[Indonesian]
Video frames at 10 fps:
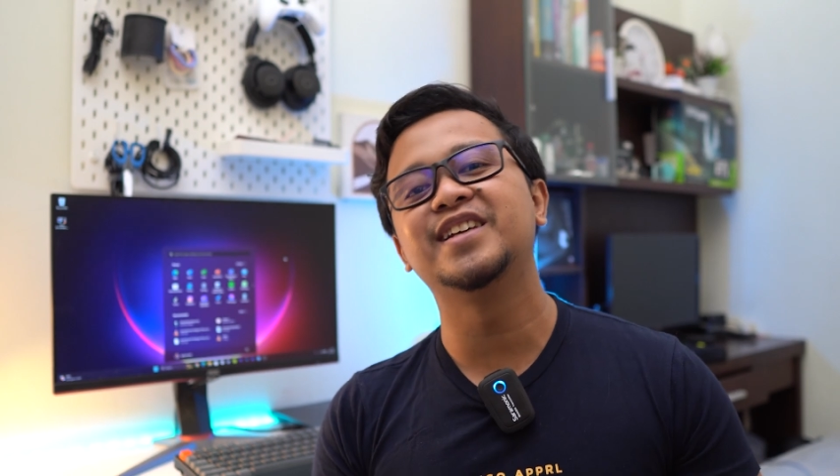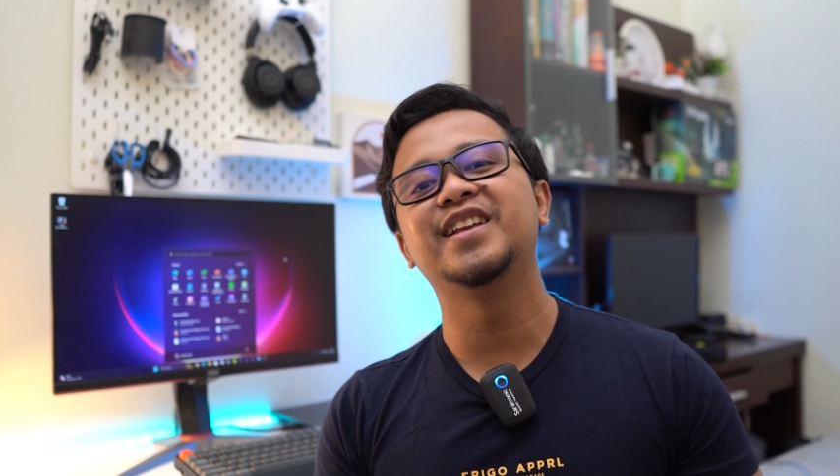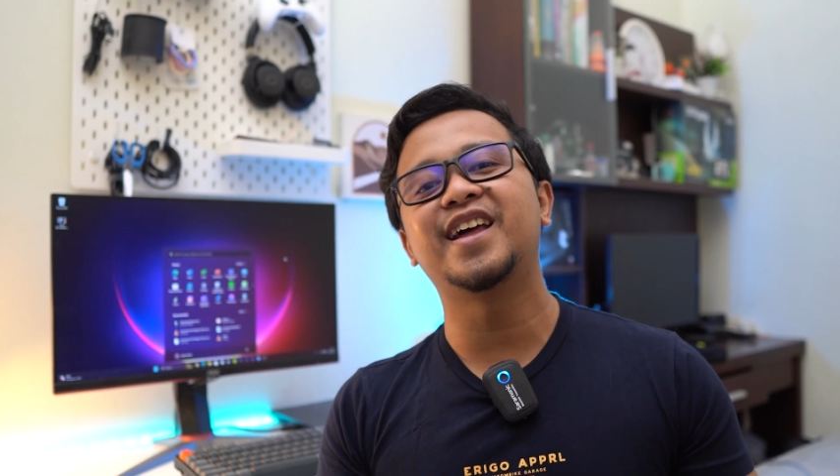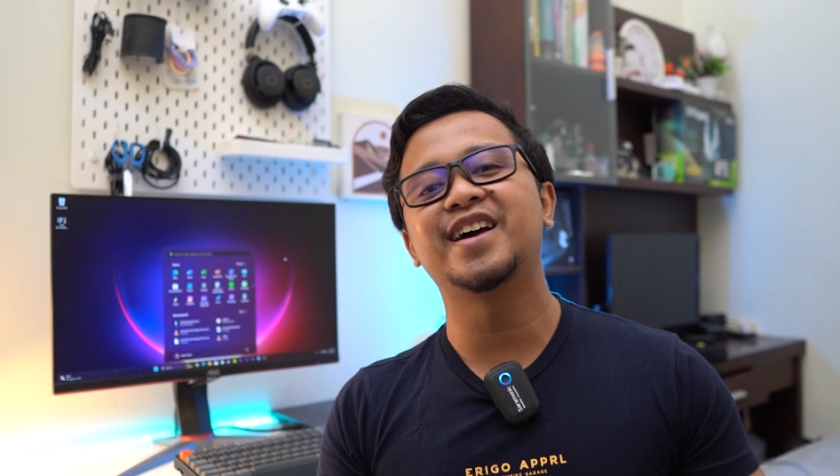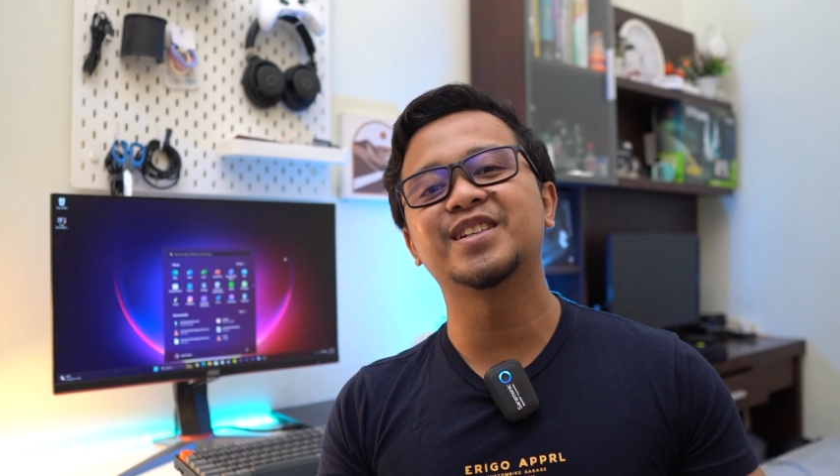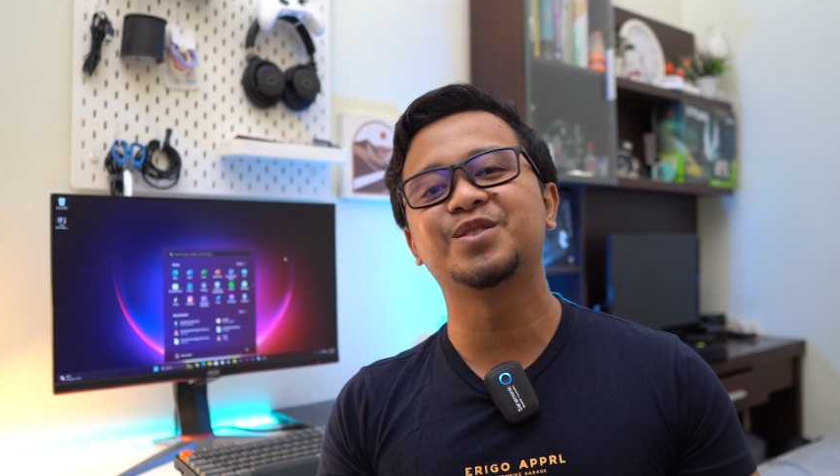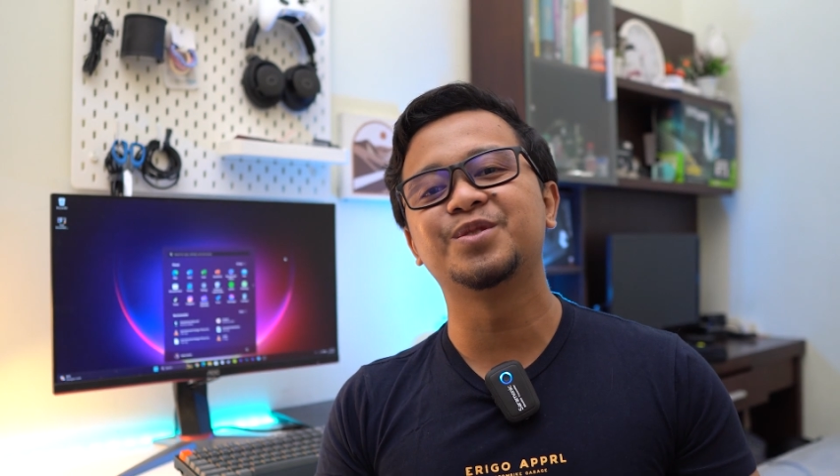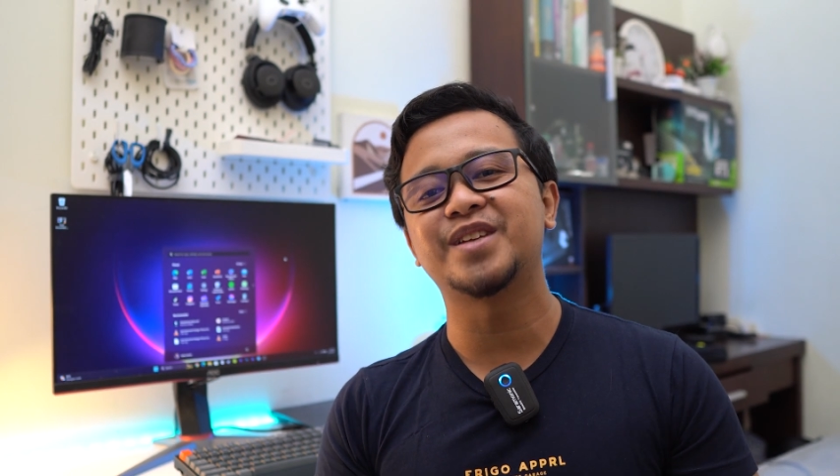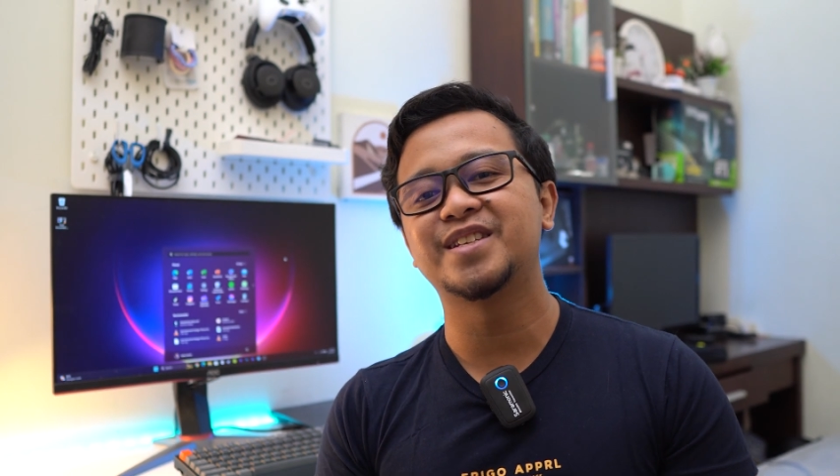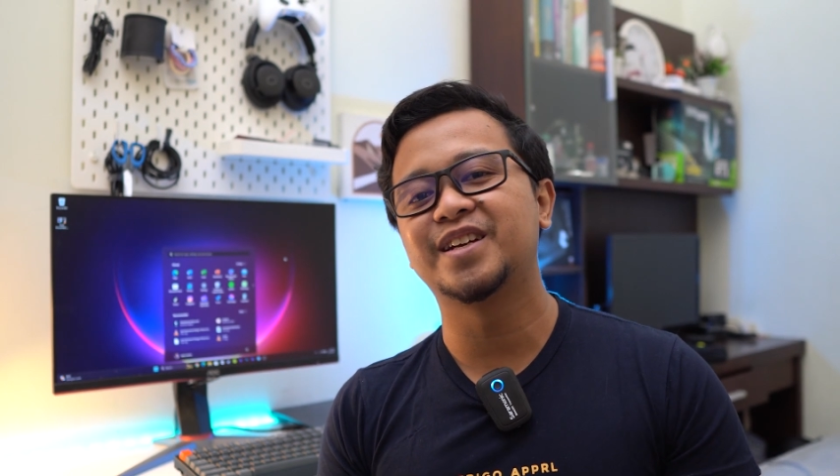langsung
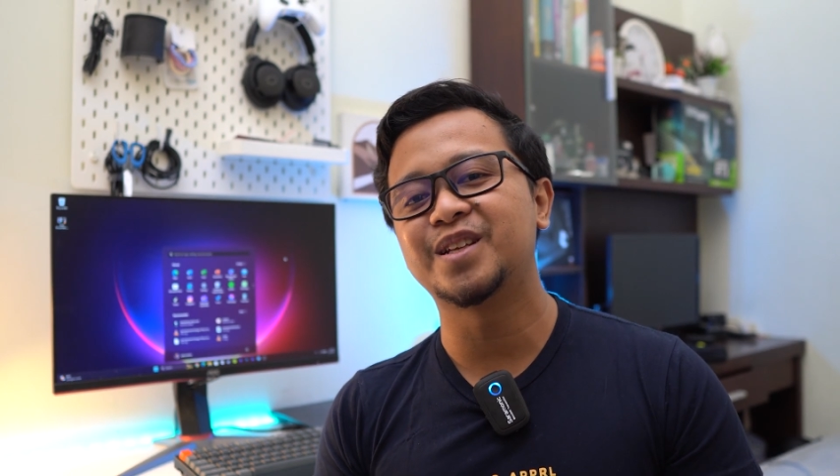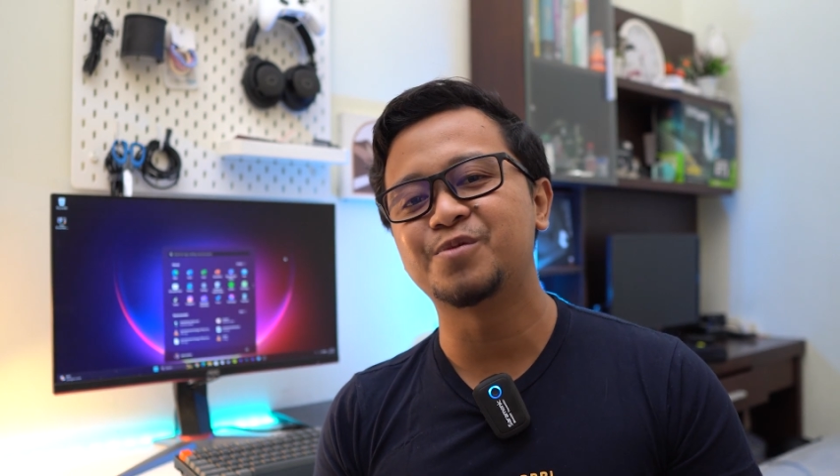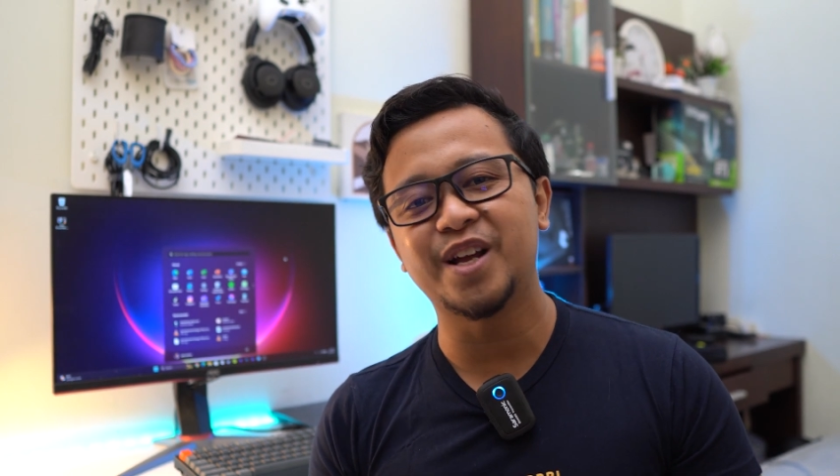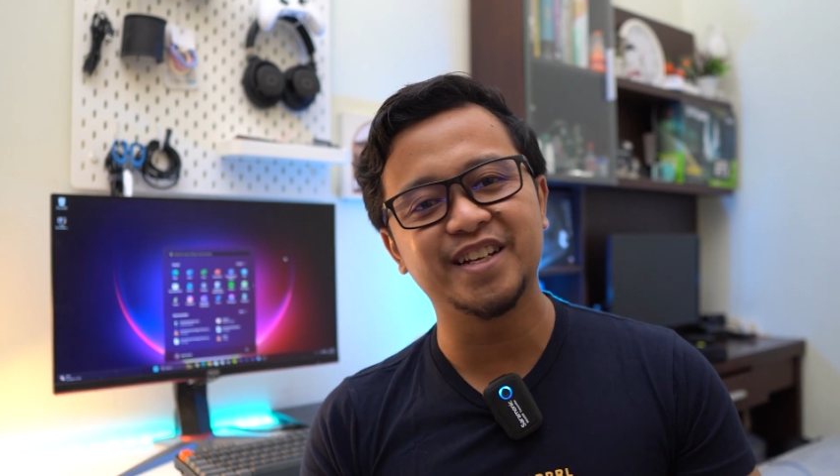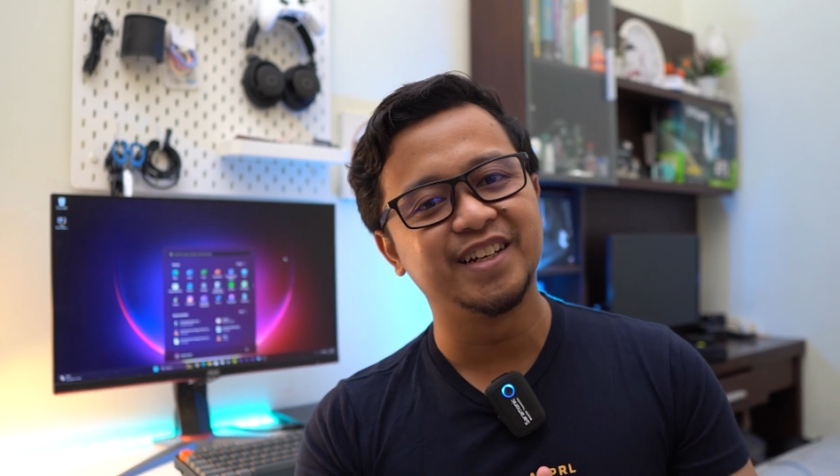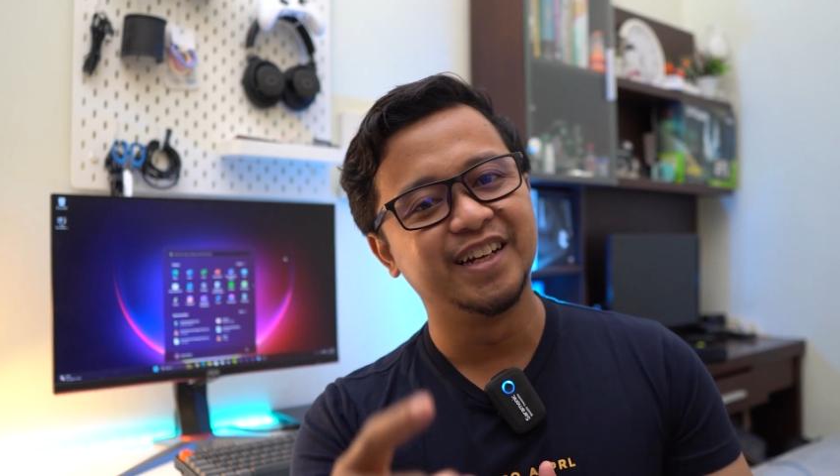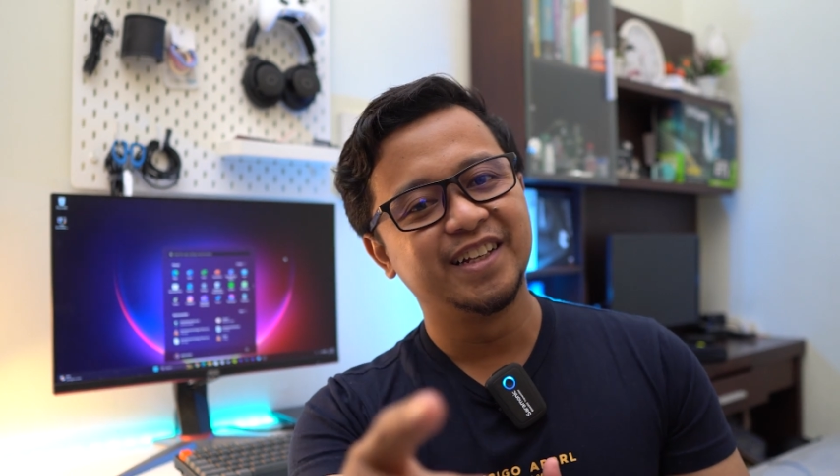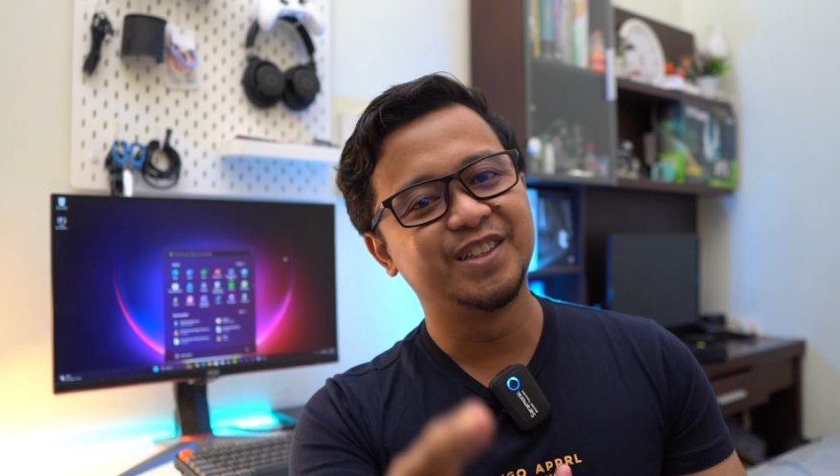saja kita mulai